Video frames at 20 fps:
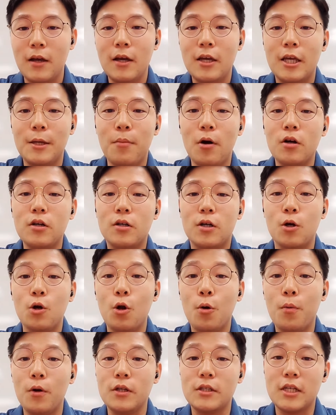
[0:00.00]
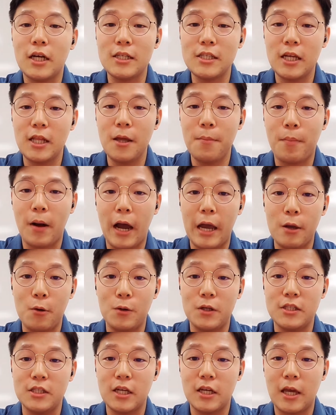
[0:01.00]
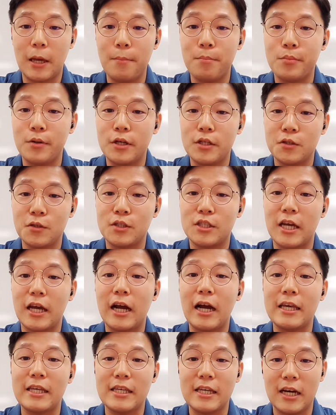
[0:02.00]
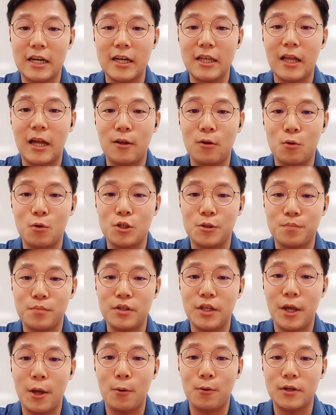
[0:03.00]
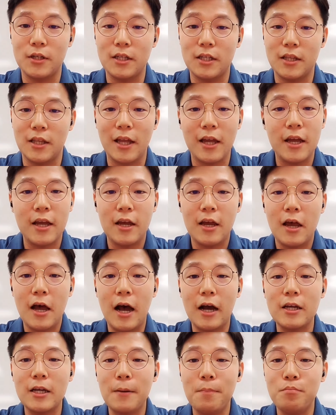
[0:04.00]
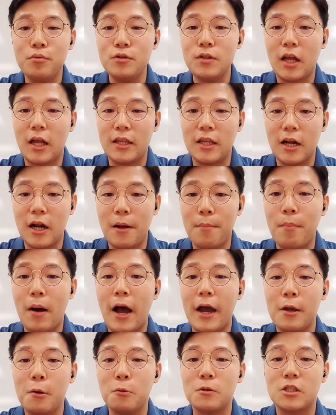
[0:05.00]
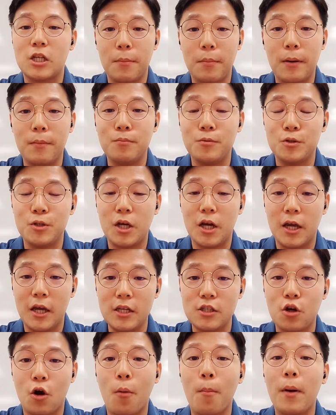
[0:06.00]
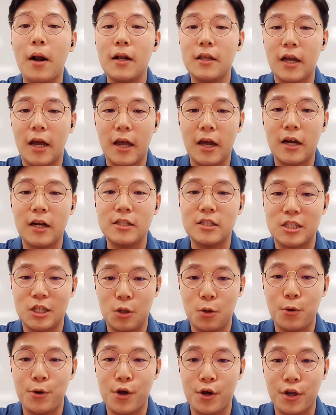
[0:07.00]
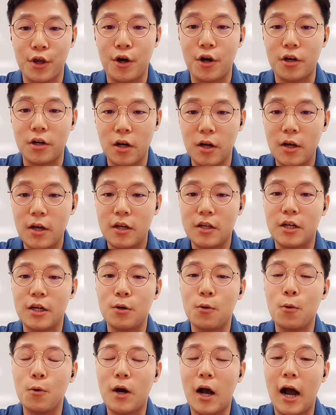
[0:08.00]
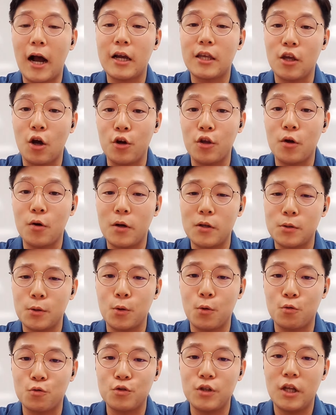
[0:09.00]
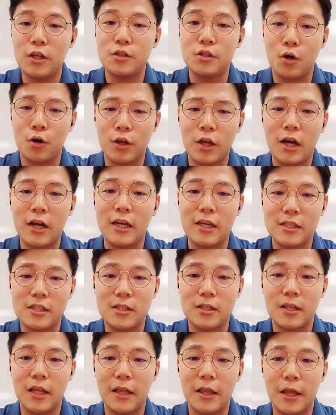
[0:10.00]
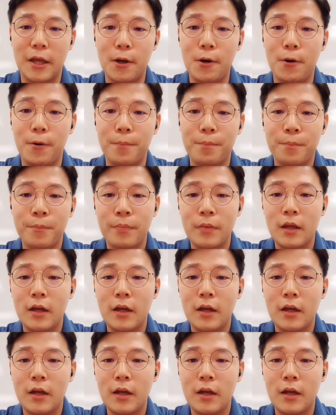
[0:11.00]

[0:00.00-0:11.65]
이번 글로벌 차세대 바이오 인재 캠프에서 제가 이야기 나누고 싶은 내용은 학계뿐 아니라 바이오 제반 분야의 정말 다양한 진로 영역, 그리고 각 영역에서 요구되는 역량이 있을 텐데요.